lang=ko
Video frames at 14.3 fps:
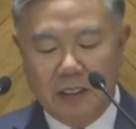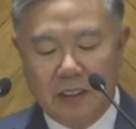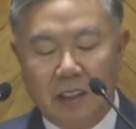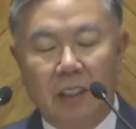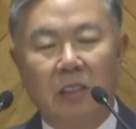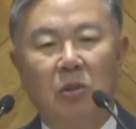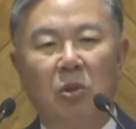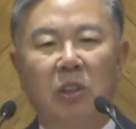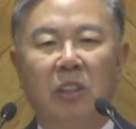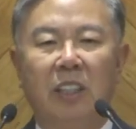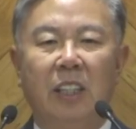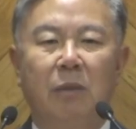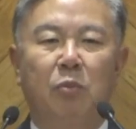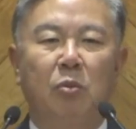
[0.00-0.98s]
그래서 우리는
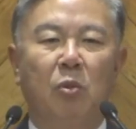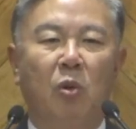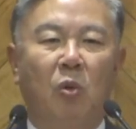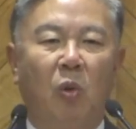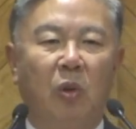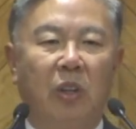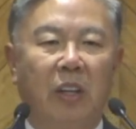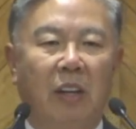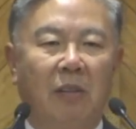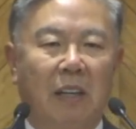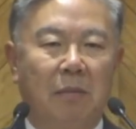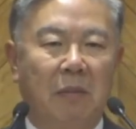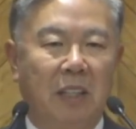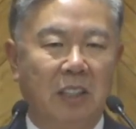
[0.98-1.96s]
이 부모 공격에
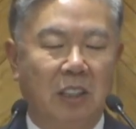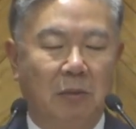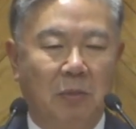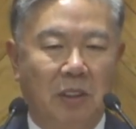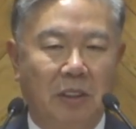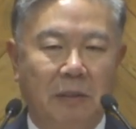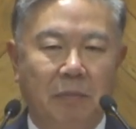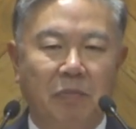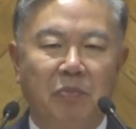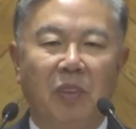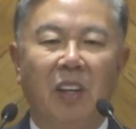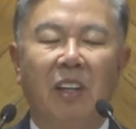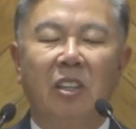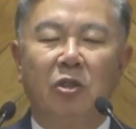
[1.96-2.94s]
관한 말씀을
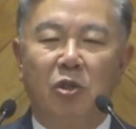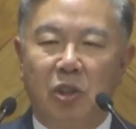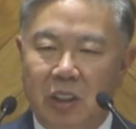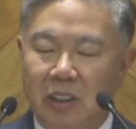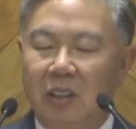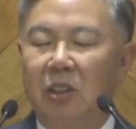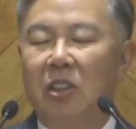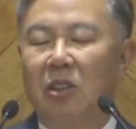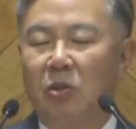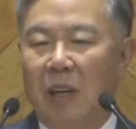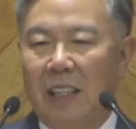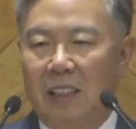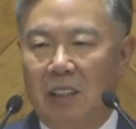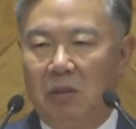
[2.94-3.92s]
쉬 들어서도
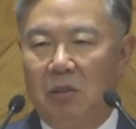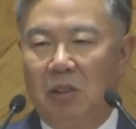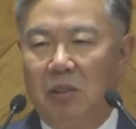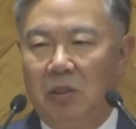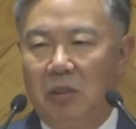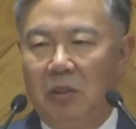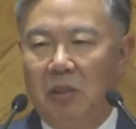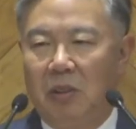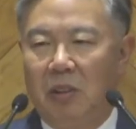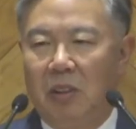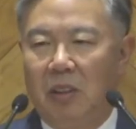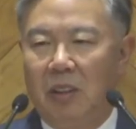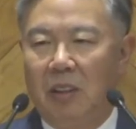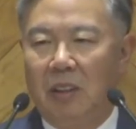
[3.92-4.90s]
안 되고요.
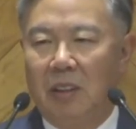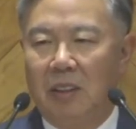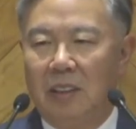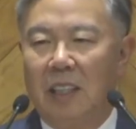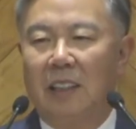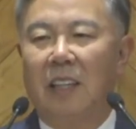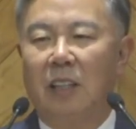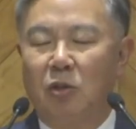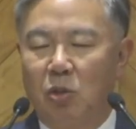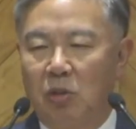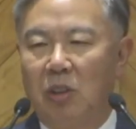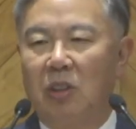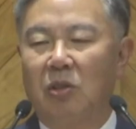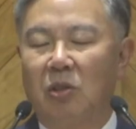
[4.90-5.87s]
그냥
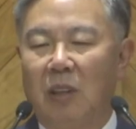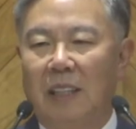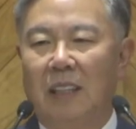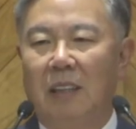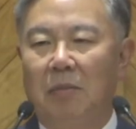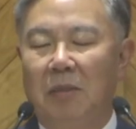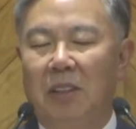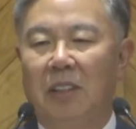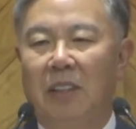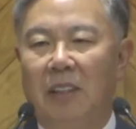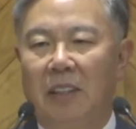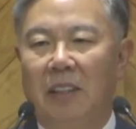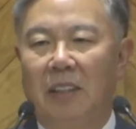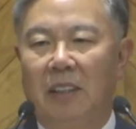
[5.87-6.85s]
대충 들어서도 안
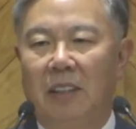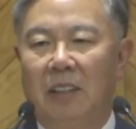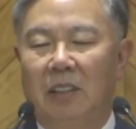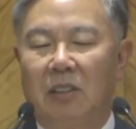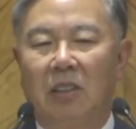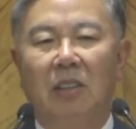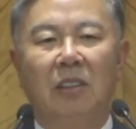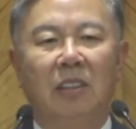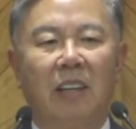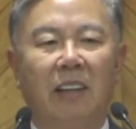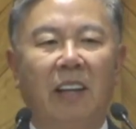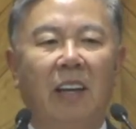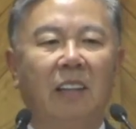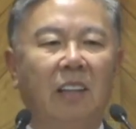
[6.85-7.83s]
됩니다.
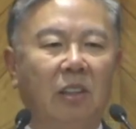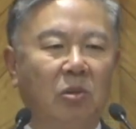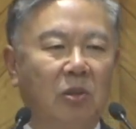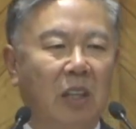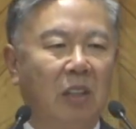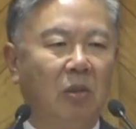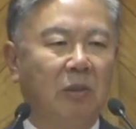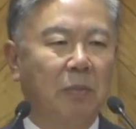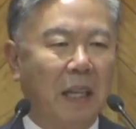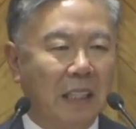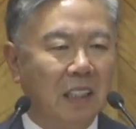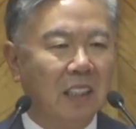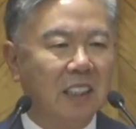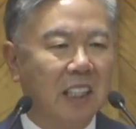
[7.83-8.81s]
선택해야 될 것도 아니고
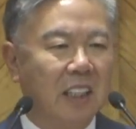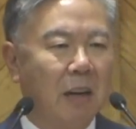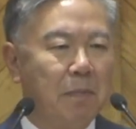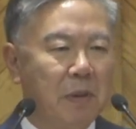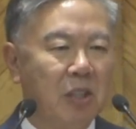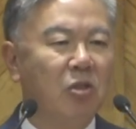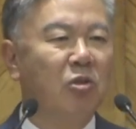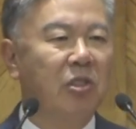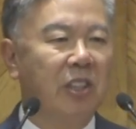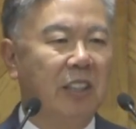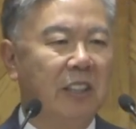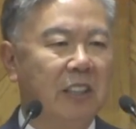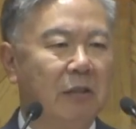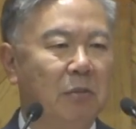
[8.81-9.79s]
반드시 해야 될
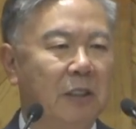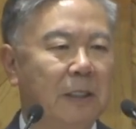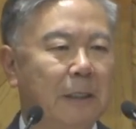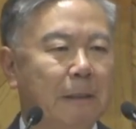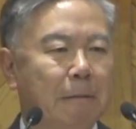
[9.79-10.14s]
필수적인 것입니다.